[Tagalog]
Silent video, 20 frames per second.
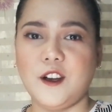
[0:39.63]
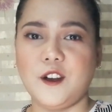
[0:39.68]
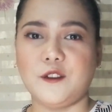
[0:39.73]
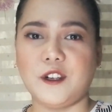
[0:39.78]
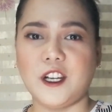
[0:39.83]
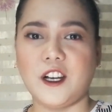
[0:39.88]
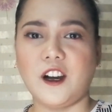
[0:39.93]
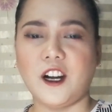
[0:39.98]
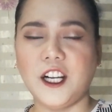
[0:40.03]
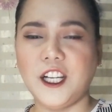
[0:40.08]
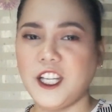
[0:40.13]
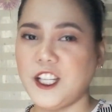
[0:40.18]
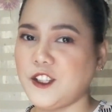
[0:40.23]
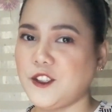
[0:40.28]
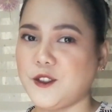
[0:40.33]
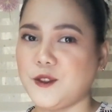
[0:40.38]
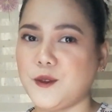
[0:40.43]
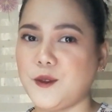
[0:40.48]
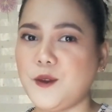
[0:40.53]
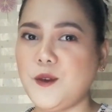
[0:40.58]
regarding
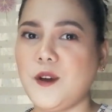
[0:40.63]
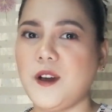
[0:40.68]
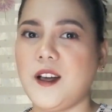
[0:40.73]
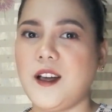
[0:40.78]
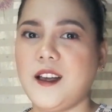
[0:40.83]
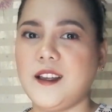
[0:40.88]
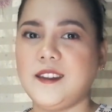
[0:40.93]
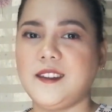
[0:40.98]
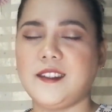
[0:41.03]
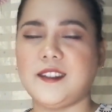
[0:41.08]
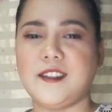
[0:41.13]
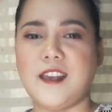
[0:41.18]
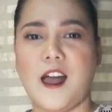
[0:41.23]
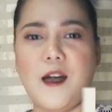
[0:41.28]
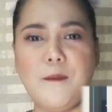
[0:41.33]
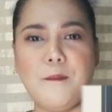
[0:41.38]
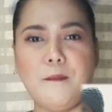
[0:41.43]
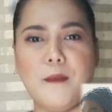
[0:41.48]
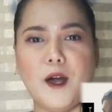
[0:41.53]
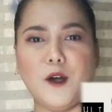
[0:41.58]
to
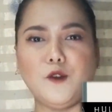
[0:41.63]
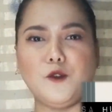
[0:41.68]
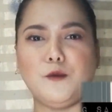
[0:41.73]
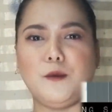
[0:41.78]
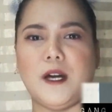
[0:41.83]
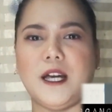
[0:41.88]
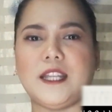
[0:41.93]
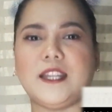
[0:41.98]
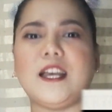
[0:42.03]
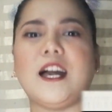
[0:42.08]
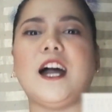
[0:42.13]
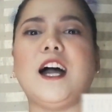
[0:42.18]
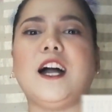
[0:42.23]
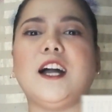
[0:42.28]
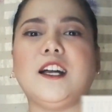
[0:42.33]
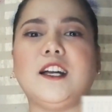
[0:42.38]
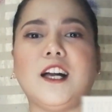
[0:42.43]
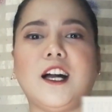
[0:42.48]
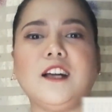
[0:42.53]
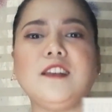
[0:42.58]
Sam Mangubat
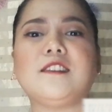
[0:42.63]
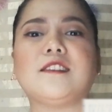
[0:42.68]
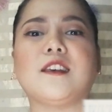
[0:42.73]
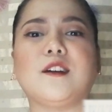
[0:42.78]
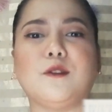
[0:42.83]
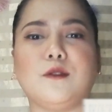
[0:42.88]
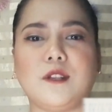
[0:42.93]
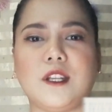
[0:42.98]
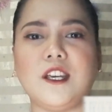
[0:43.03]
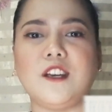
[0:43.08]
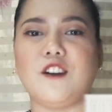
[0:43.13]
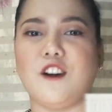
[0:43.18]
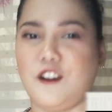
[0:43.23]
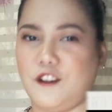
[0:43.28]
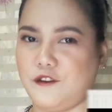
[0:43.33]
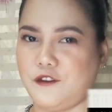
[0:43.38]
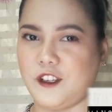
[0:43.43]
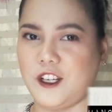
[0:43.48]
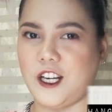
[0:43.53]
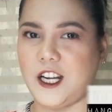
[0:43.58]
Hanggang sa Huli
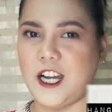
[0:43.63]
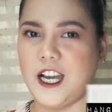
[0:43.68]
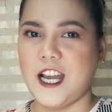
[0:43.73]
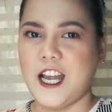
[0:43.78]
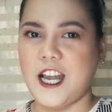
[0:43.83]
cover.